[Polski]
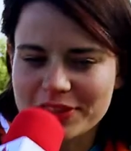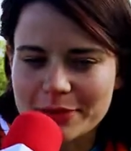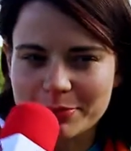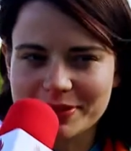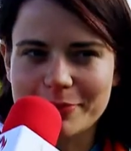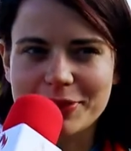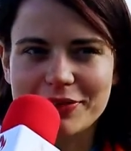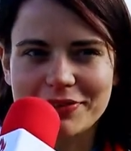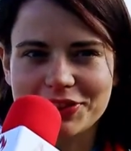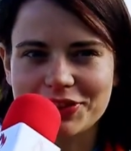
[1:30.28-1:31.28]
chciałabym
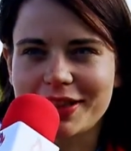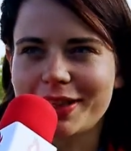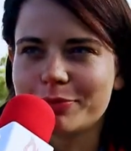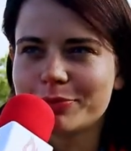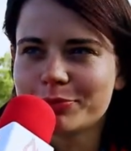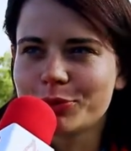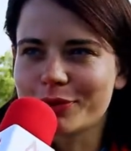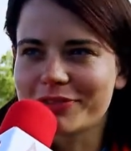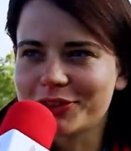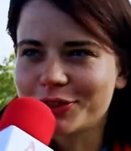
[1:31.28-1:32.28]
zdementować, że
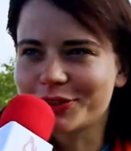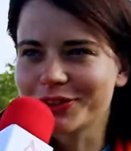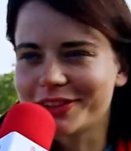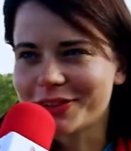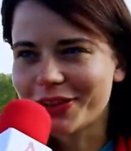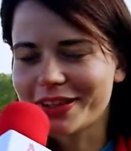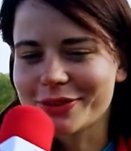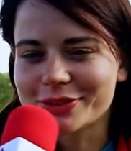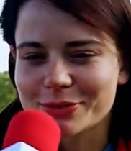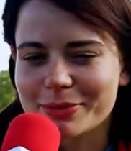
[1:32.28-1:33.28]
Biuro patry to nie tylko
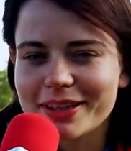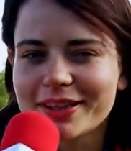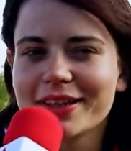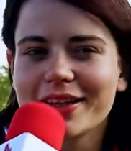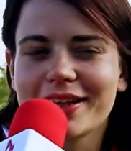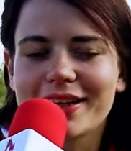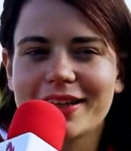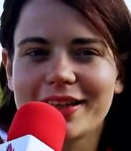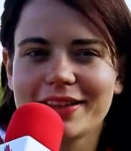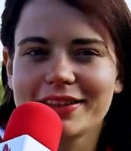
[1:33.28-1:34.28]
jedna osoba
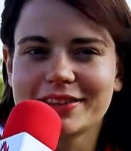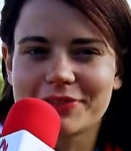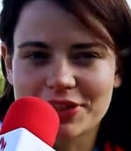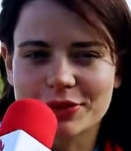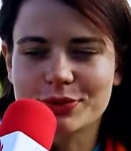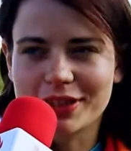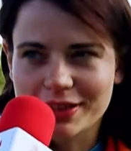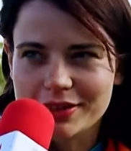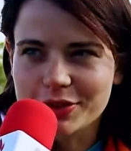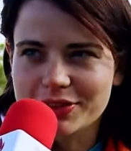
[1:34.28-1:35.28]
e, i zwłaszcza tutaj
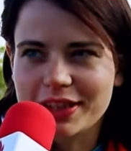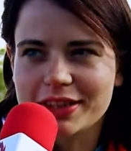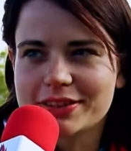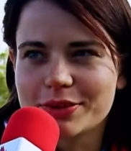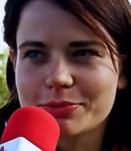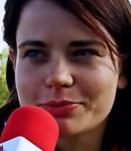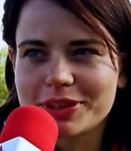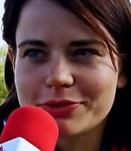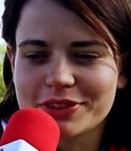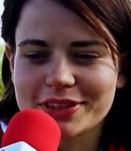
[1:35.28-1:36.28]
na zlocie jest to
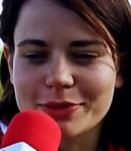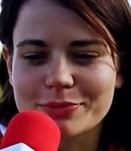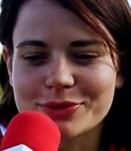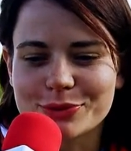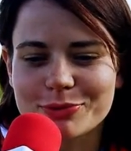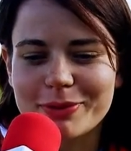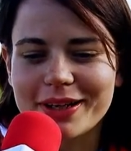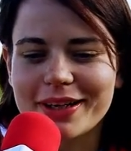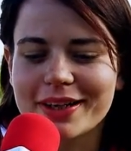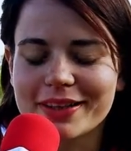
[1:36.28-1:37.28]
przede wszystkim
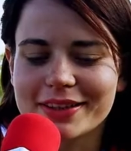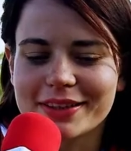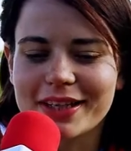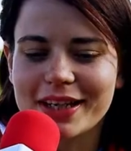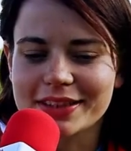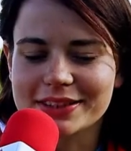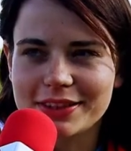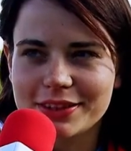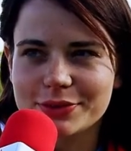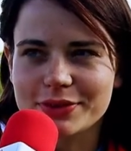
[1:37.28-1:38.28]
służba e, IST,
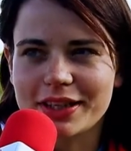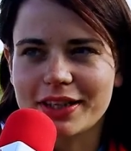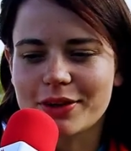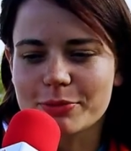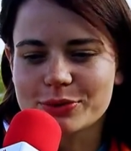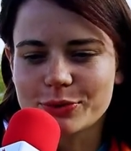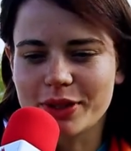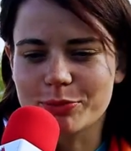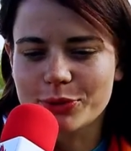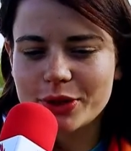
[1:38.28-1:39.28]
która
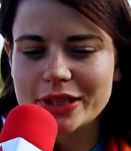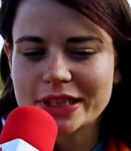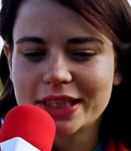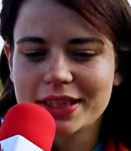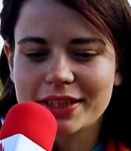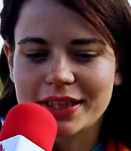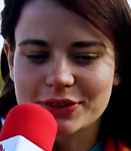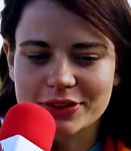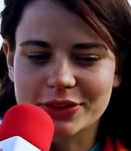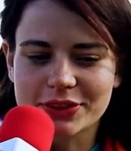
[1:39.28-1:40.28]
obsługuje biuro. Ja
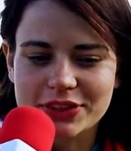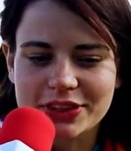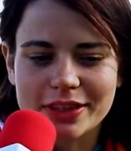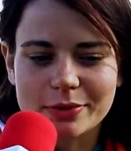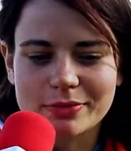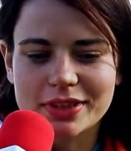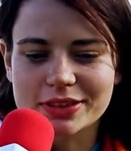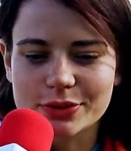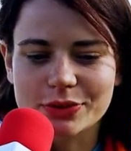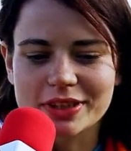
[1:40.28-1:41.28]
to tylko gdzieś tam
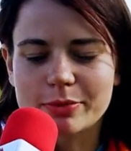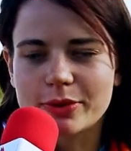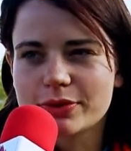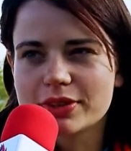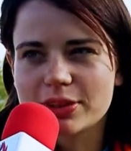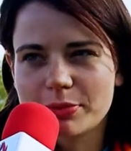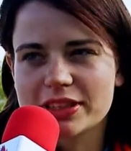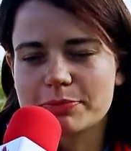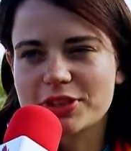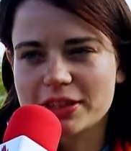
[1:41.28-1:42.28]
nadzoruję z boku,
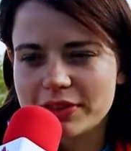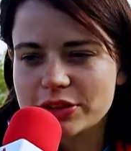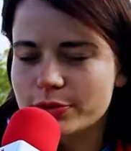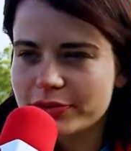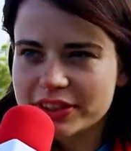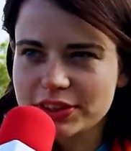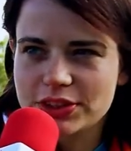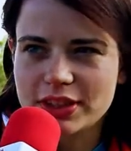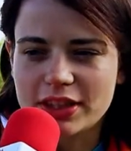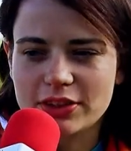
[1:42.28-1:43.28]
natomiast przed Watrą
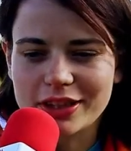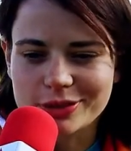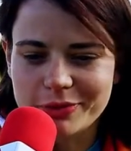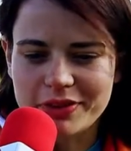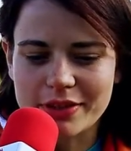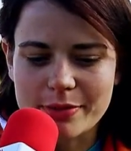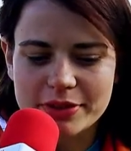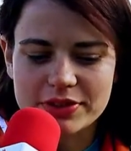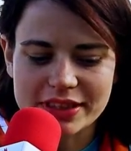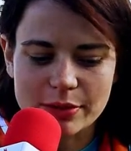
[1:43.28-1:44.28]
faktycznie to ja odpowiadałam
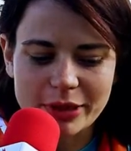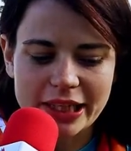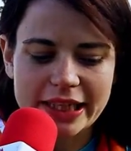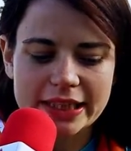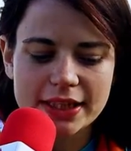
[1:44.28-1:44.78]
na wszystkie maile.